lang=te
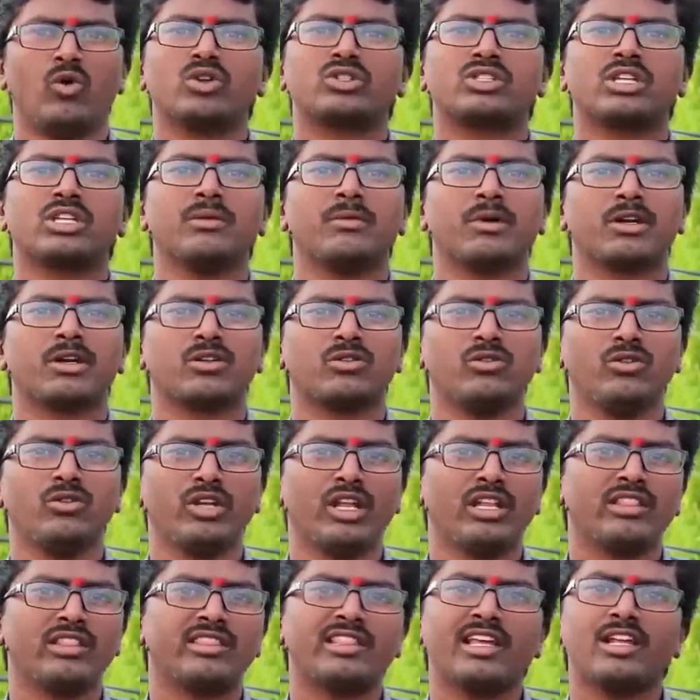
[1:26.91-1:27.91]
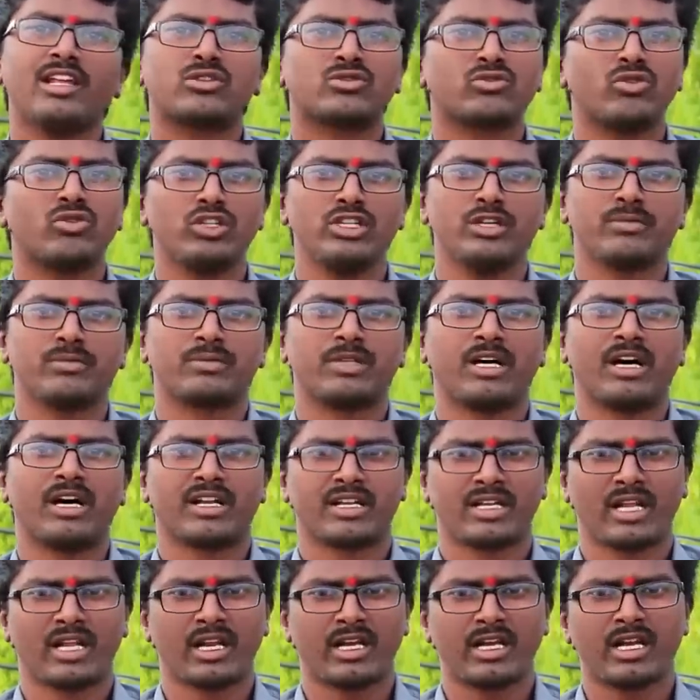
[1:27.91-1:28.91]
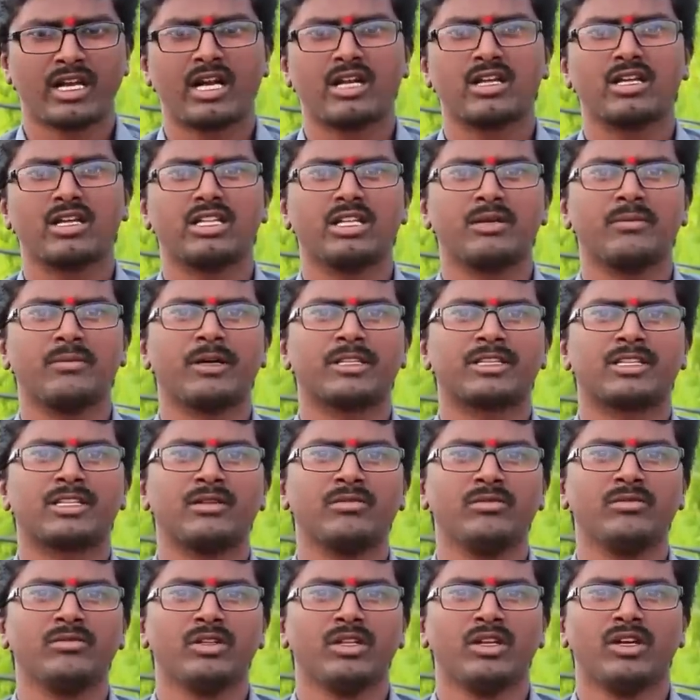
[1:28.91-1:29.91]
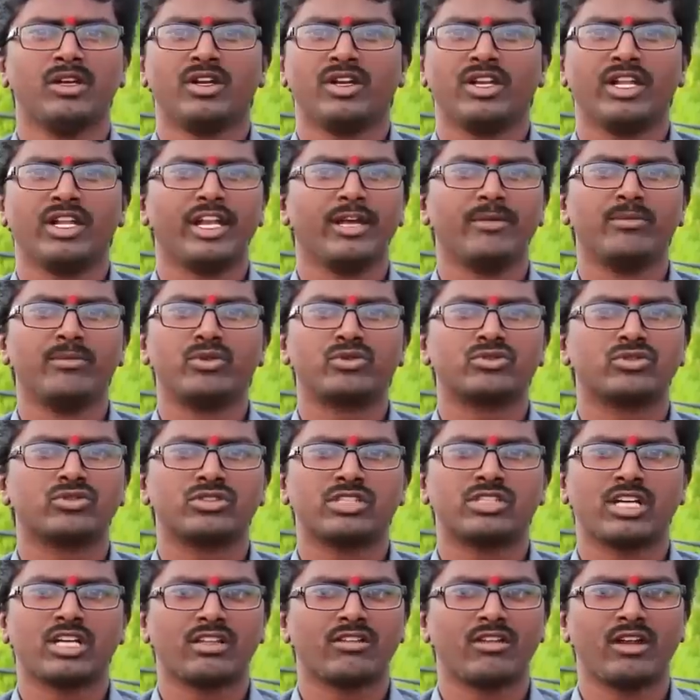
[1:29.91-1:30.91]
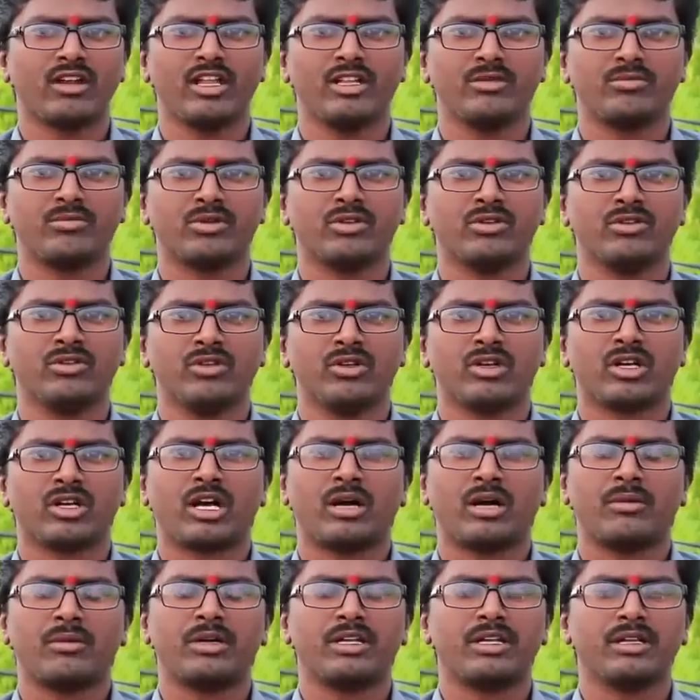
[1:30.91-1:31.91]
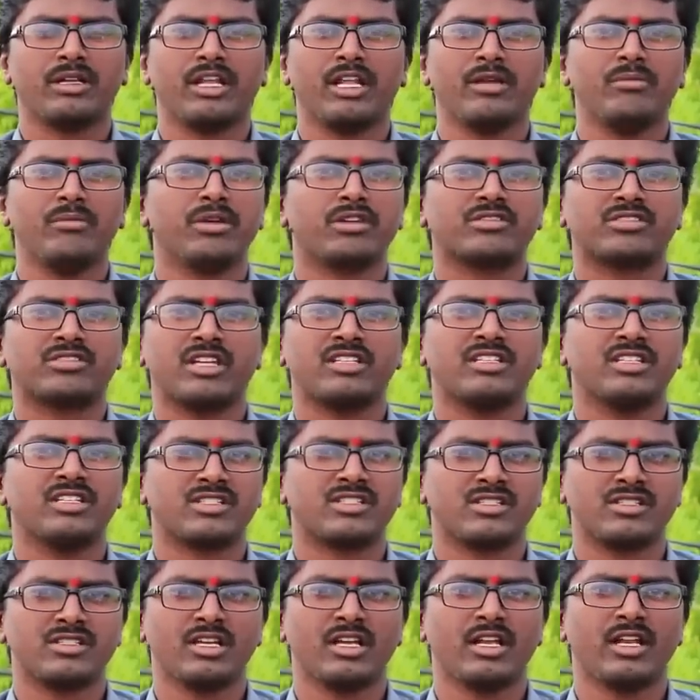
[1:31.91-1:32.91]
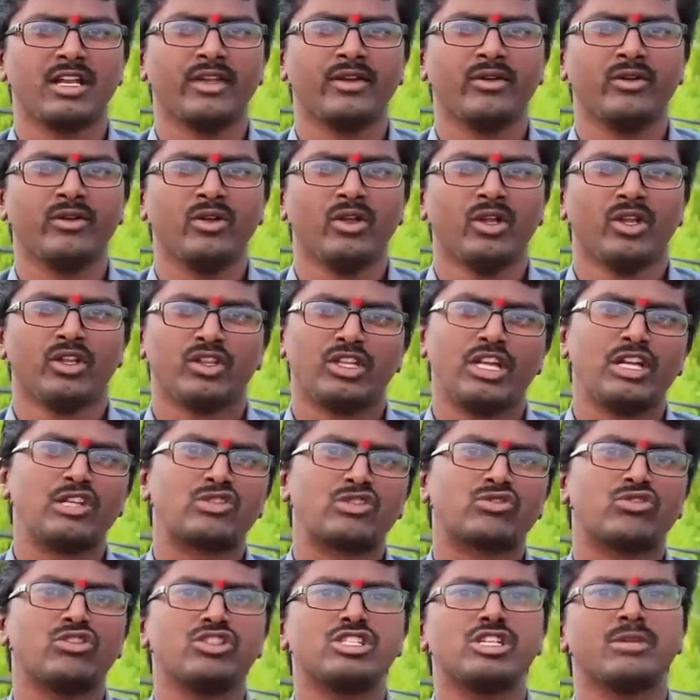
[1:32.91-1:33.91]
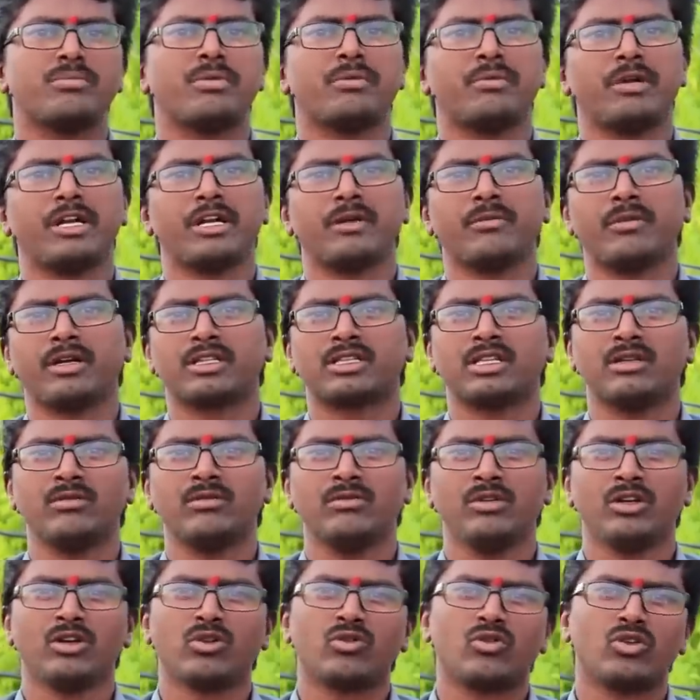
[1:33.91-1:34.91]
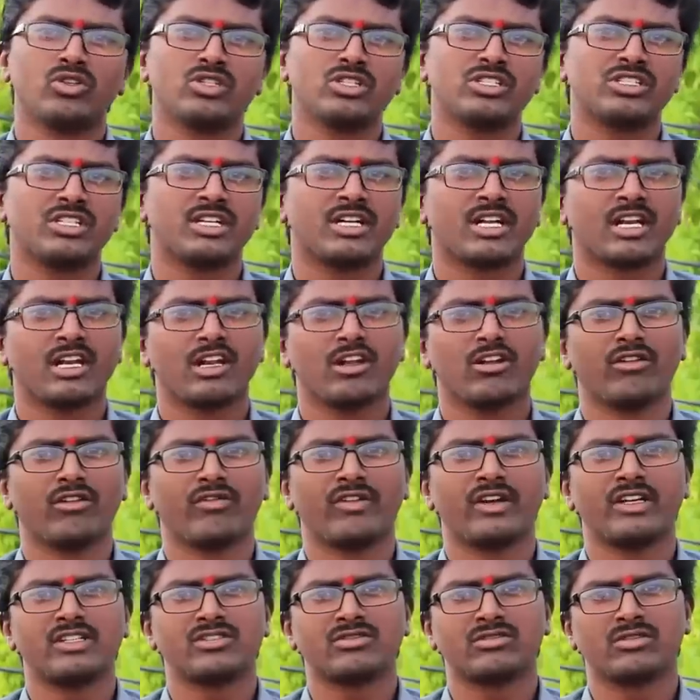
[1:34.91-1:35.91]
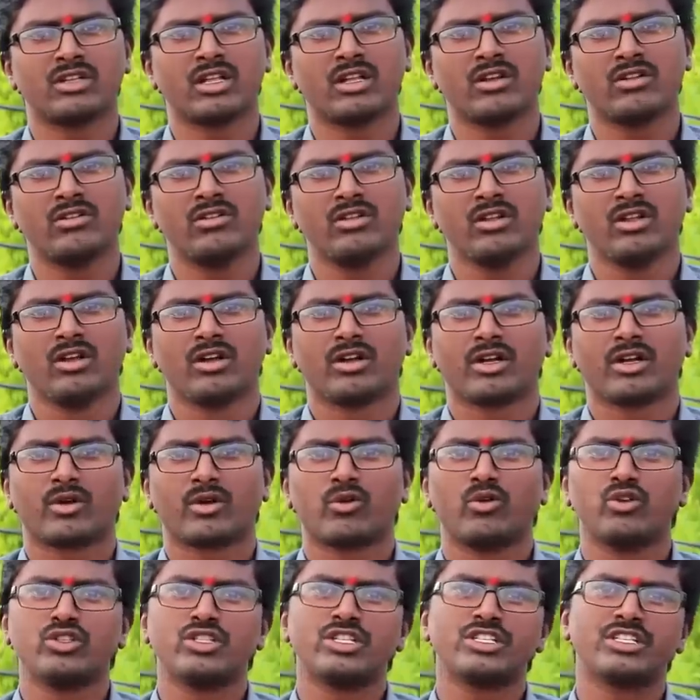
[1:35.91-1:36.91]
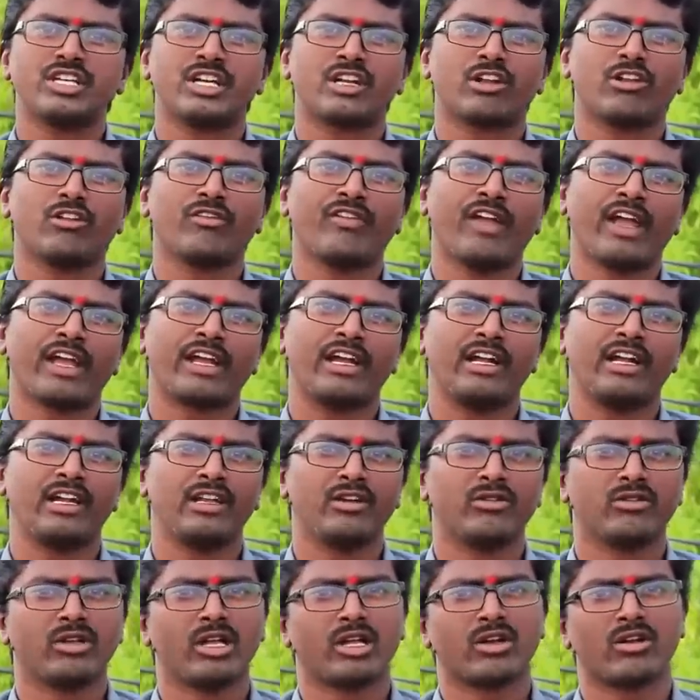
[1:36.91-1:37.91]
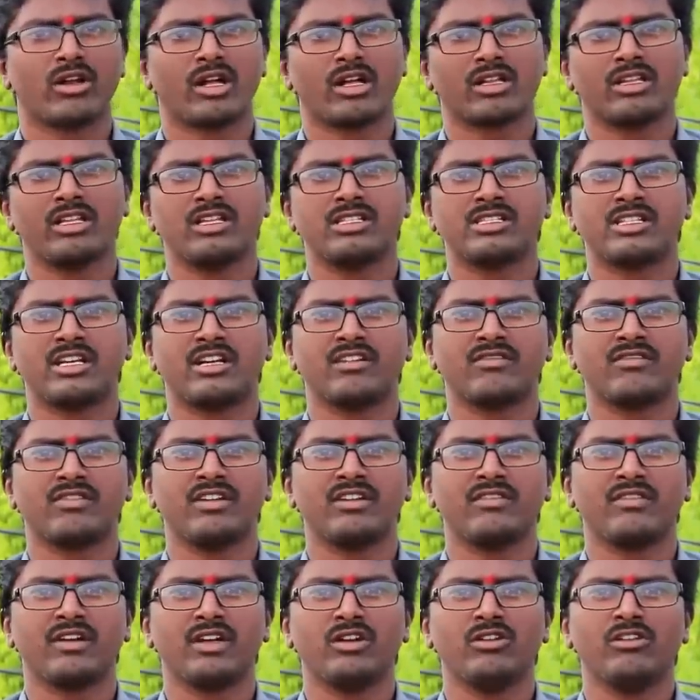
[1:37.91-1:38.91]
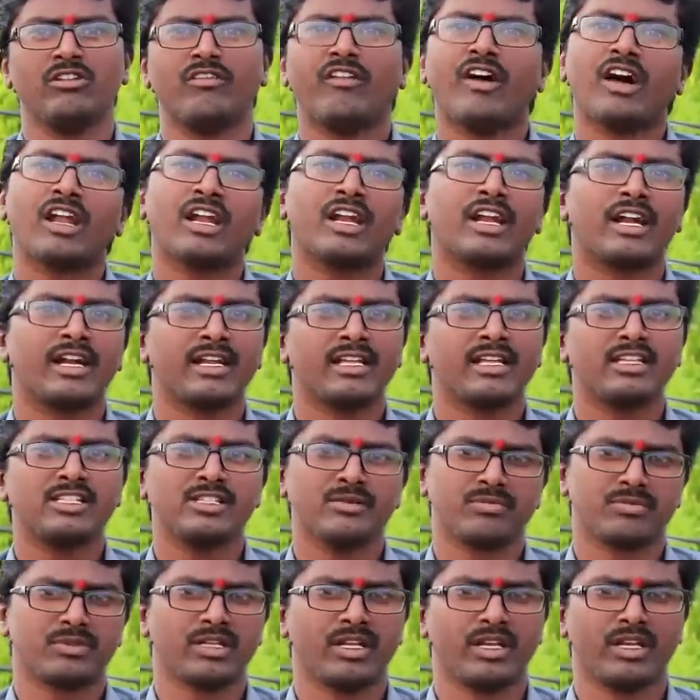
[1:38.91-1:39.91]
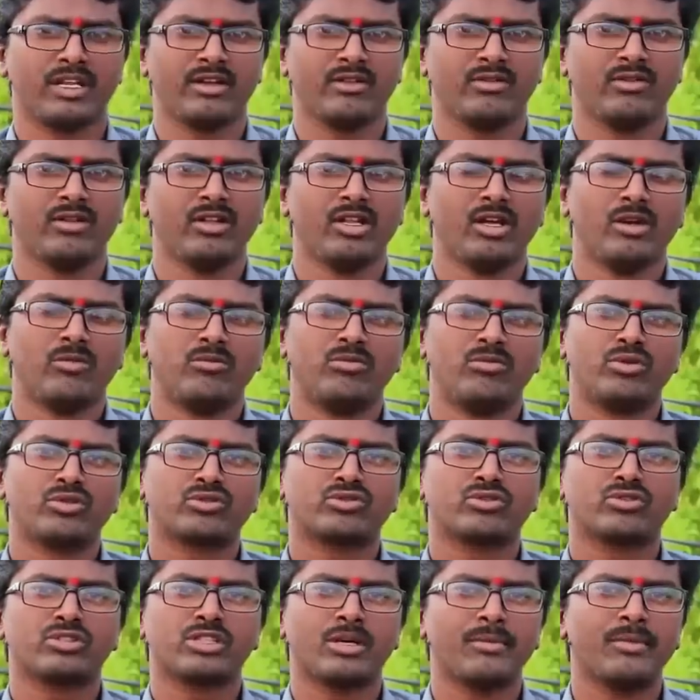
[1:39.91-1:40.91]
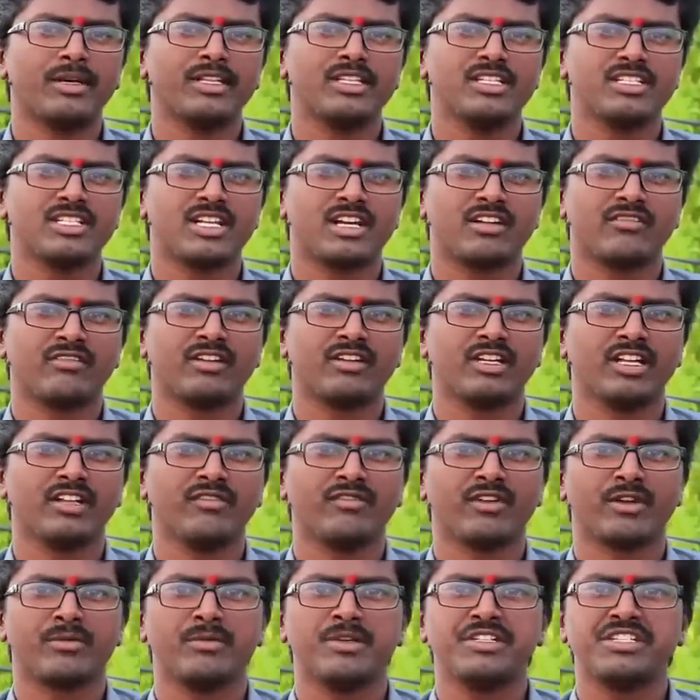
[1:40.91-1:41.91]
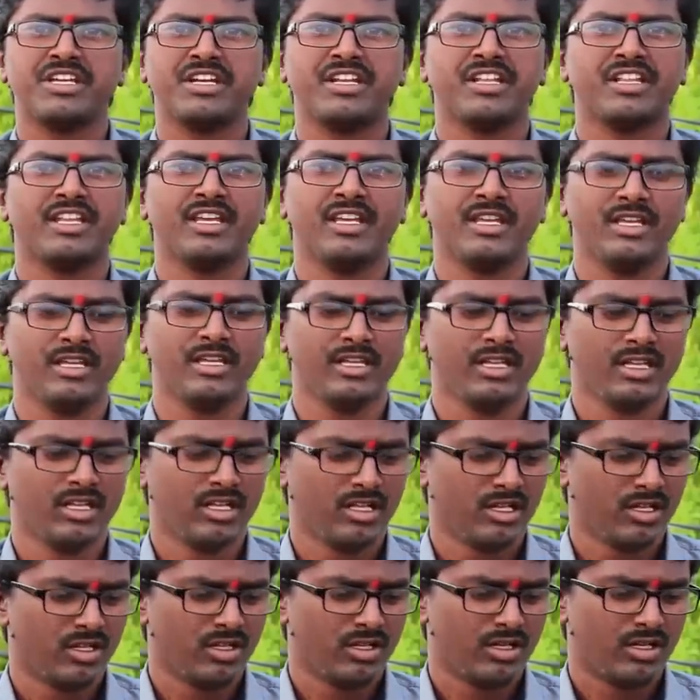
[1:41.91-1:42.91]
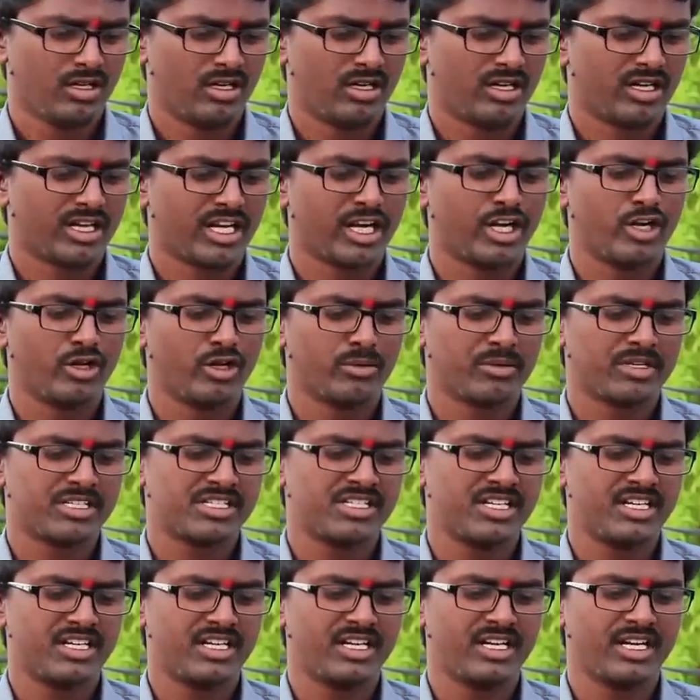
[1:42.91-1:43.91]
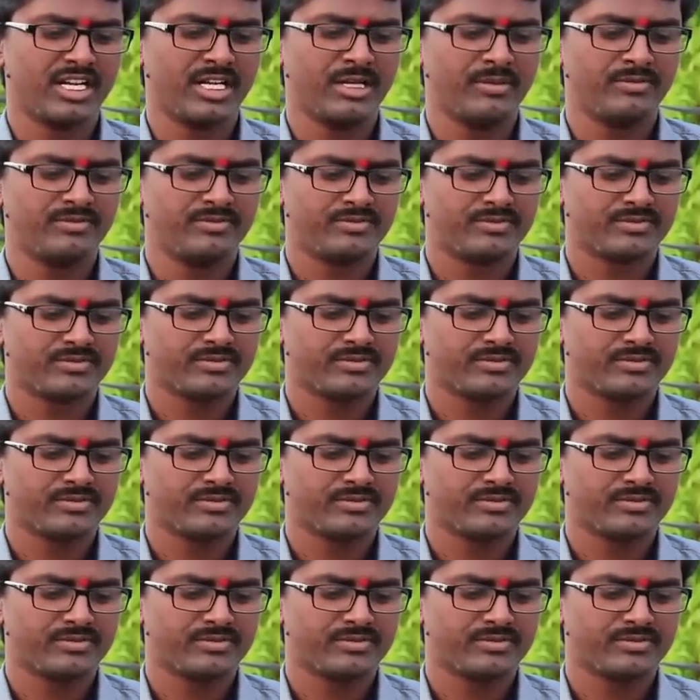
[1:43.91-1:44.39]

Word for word: వస్తే మటుకు నేను తెలుసుకొని చెప్తా నన్ను అడిగితే మాత్రం నేను ఏ బుక్స్ చదవలేదు ఇప్పుడు కాబట్టి నేను మీకు సజెస్ట్ చేయలేను తెలుసుకొని చెప్పమంటే మాత్రం కోచింగ్ సెంటర్లలో ఫ్రెండ్స్ ఉంటారు కోచింగ్ సెంటర్లో ఫ్యాకల్టీ ఉన్నారు నాకు తెలిసినటువంటి వాళ్ళు వాళ్ళని అడిగి చెప్తాను నేను బుక్స్కు సంబంధించినటువంటి ఇన్ఫర్మేషన్ ఇది రెండో ప్రశ్న ఏంటంటే